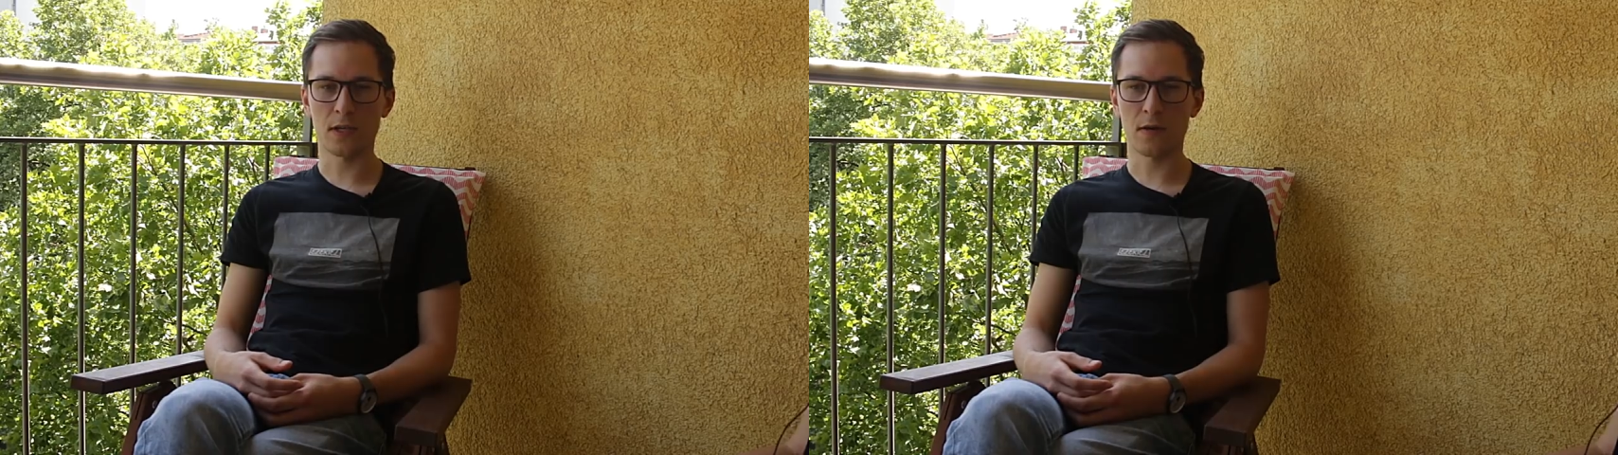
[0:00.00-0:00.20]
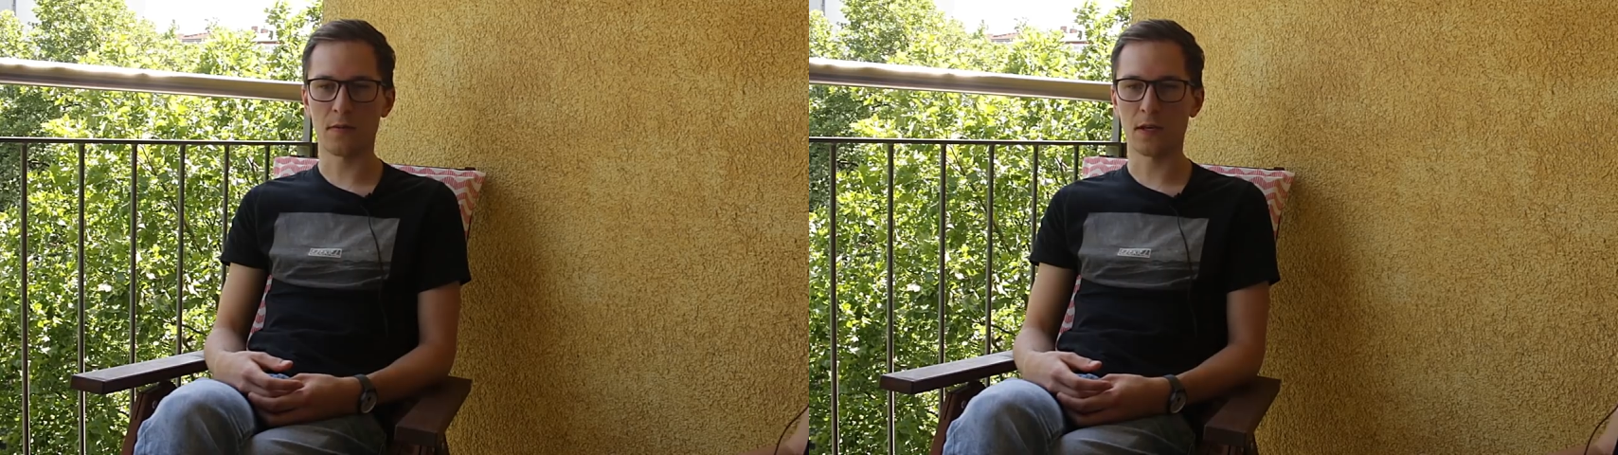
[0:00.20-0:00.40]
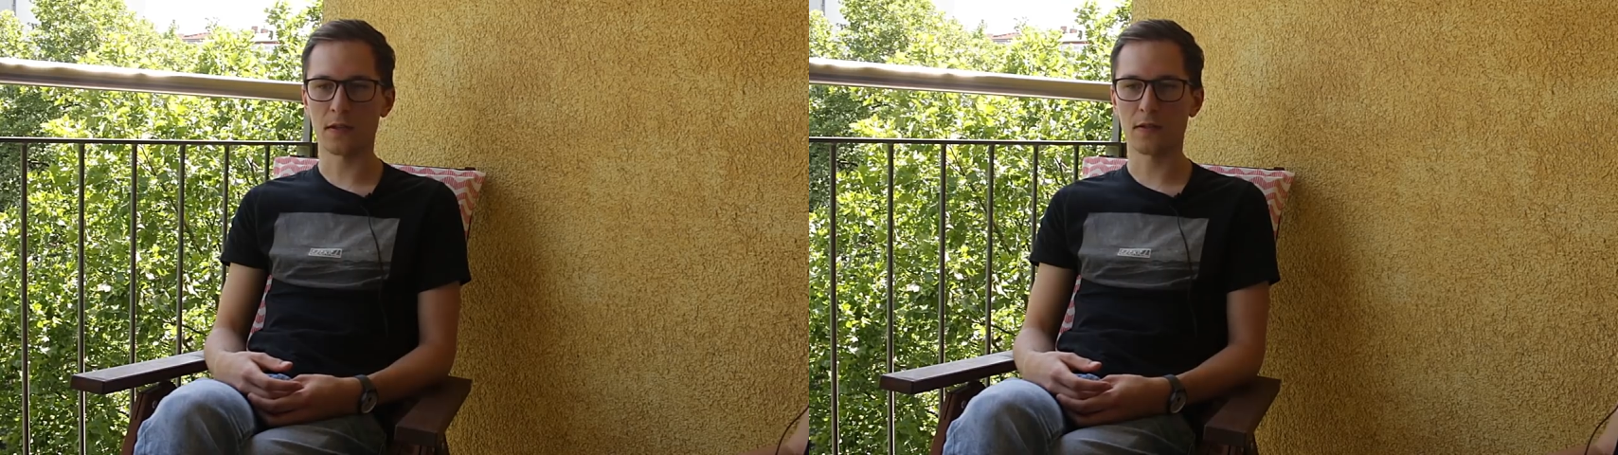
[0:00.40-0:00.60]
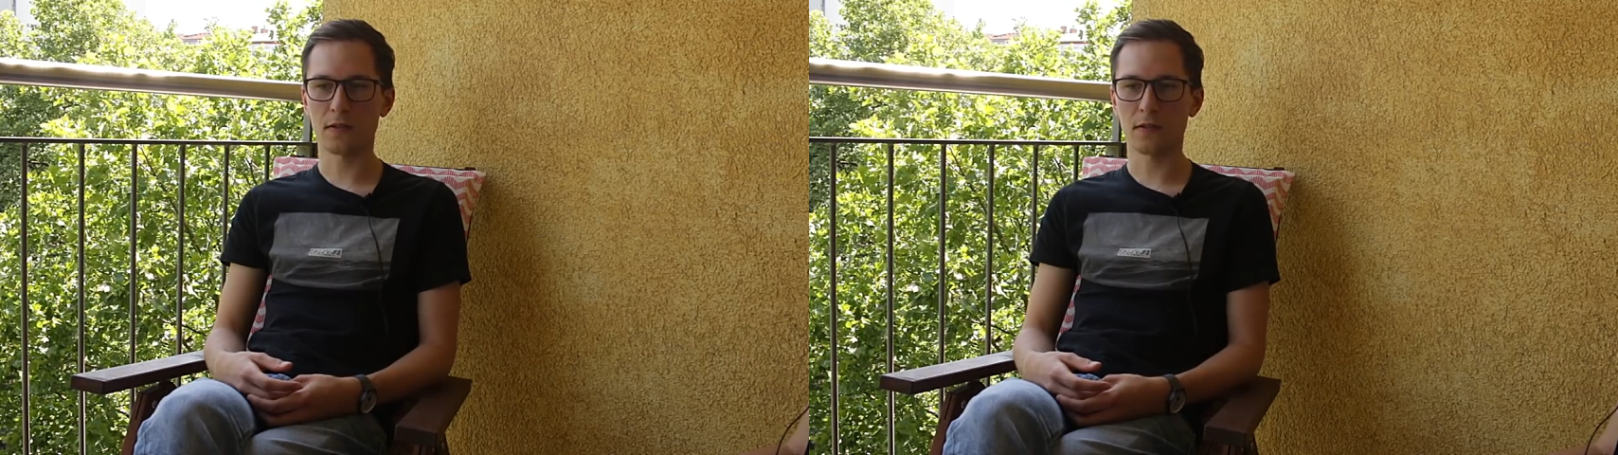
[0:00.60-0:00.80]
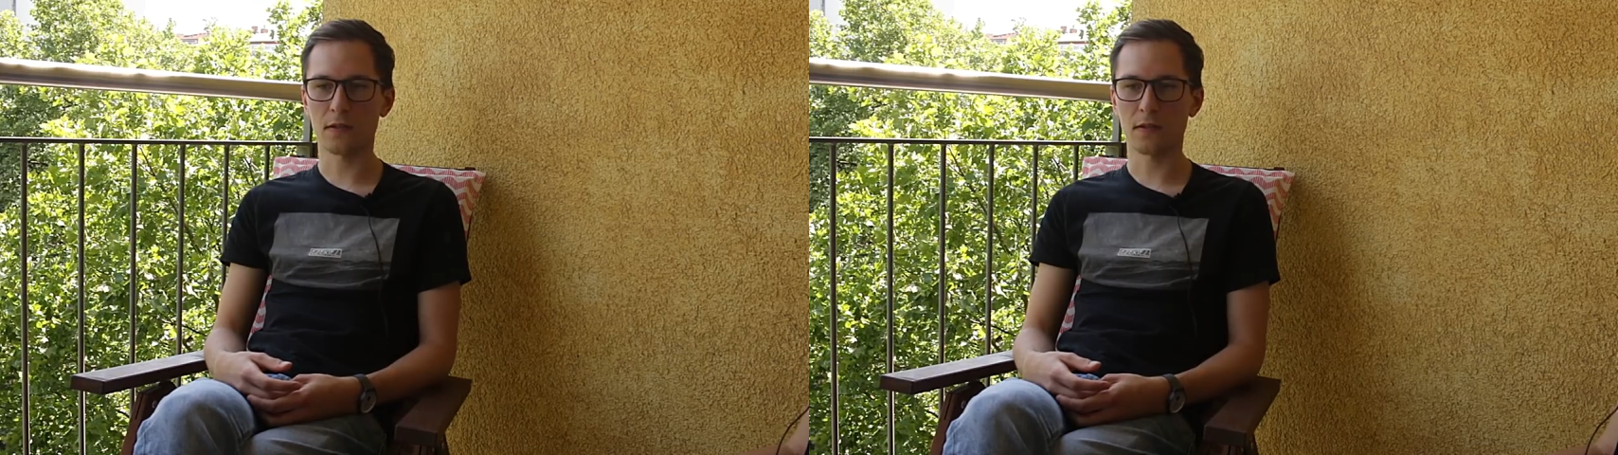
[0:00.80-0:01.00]
на обед
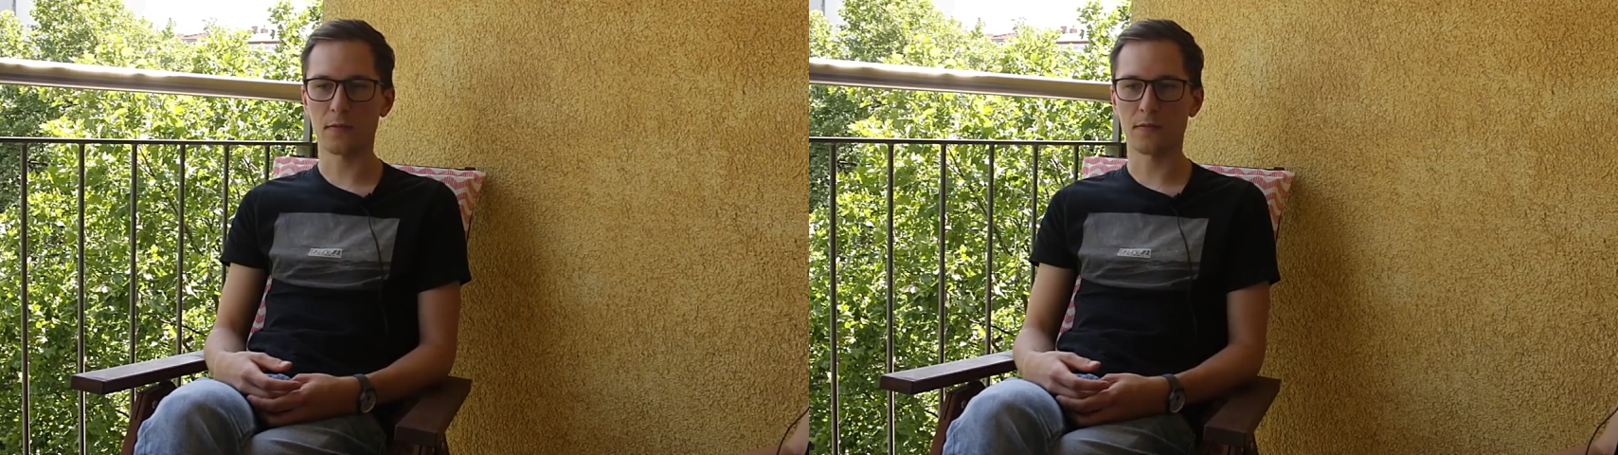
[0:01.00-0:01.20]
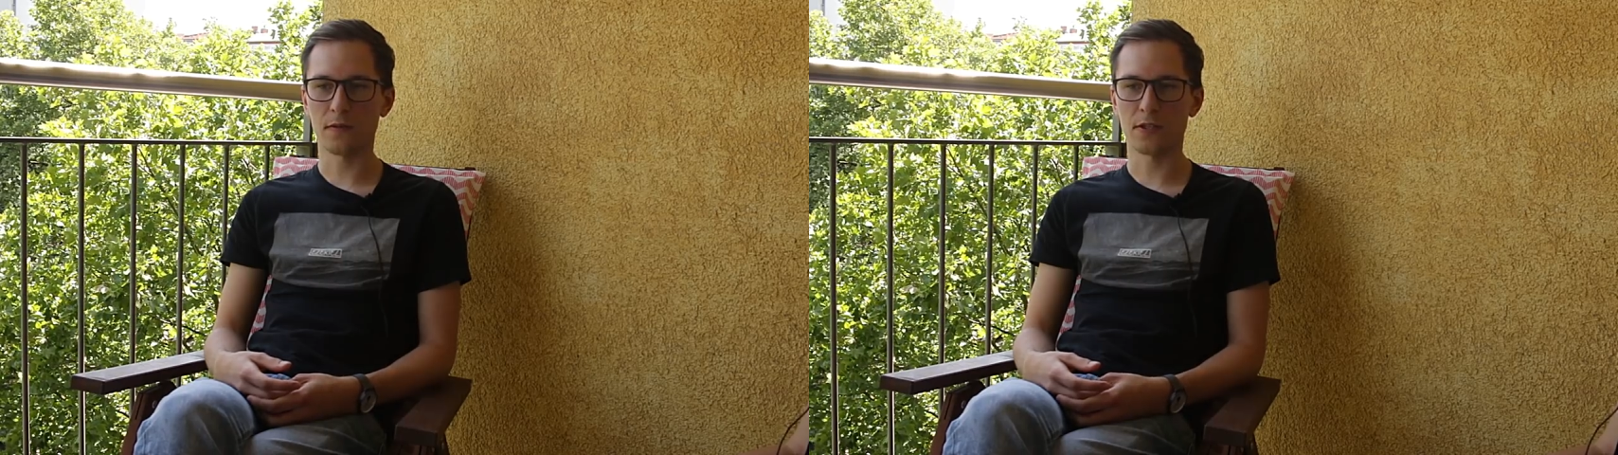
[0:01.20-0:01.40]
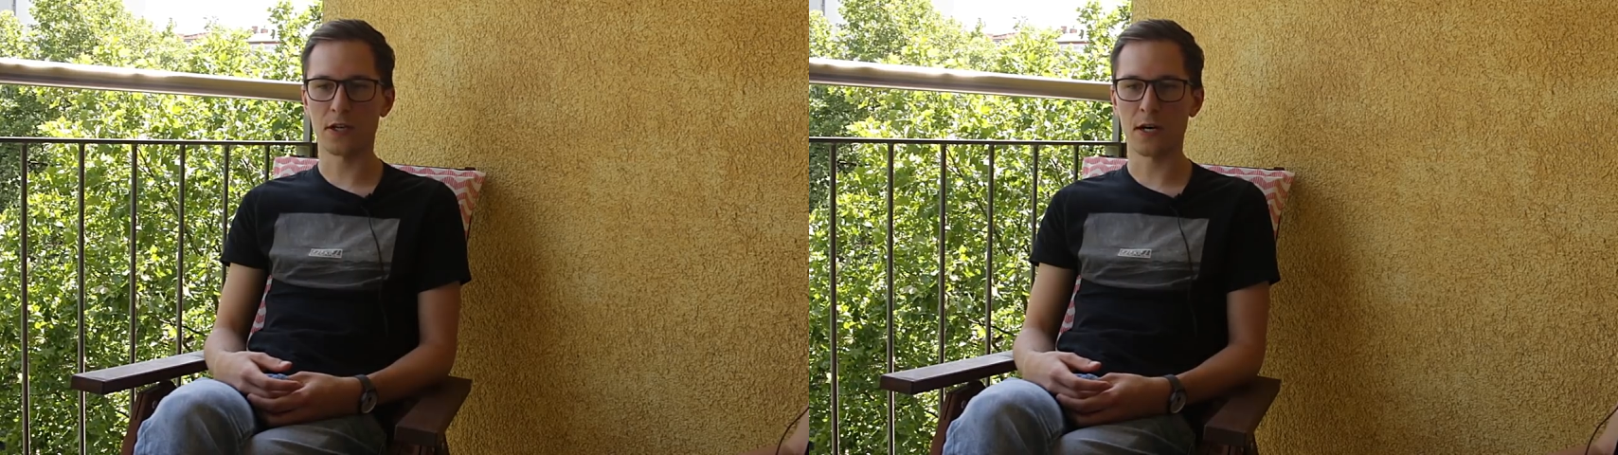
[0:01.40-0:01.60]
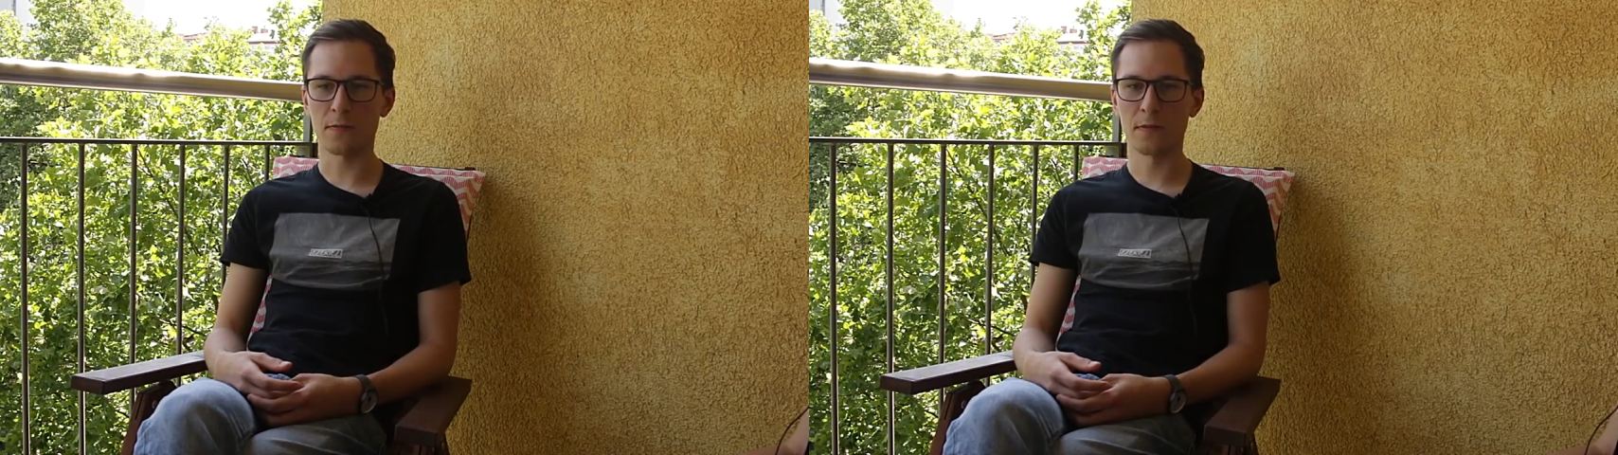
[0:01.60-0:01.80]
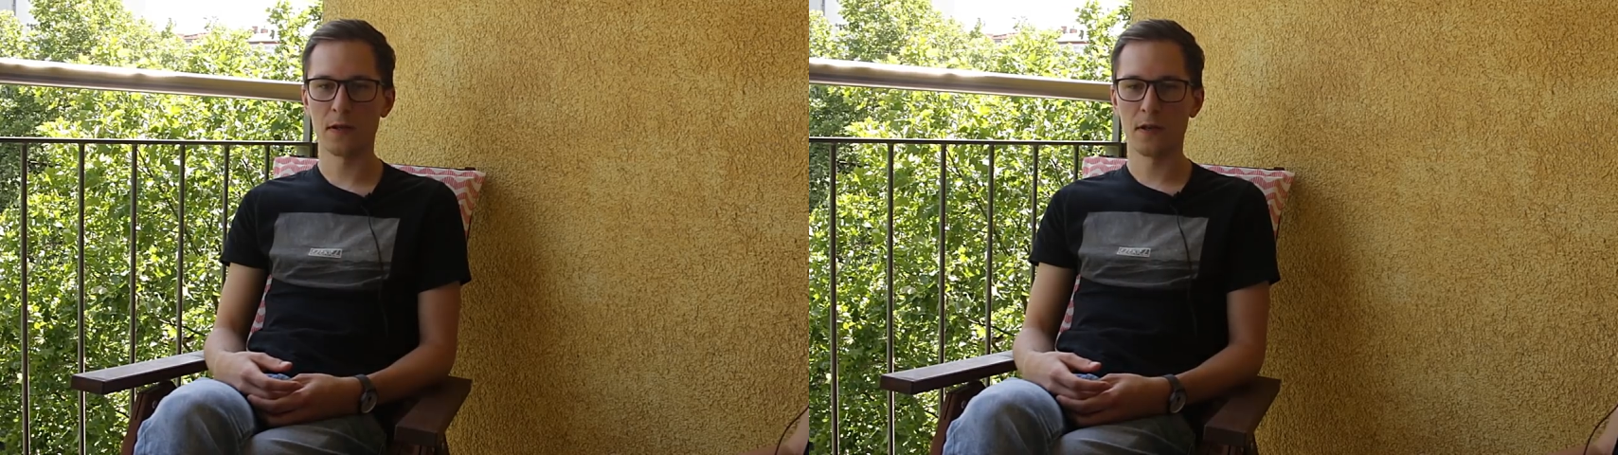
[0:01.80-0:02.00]
э, по вечерам,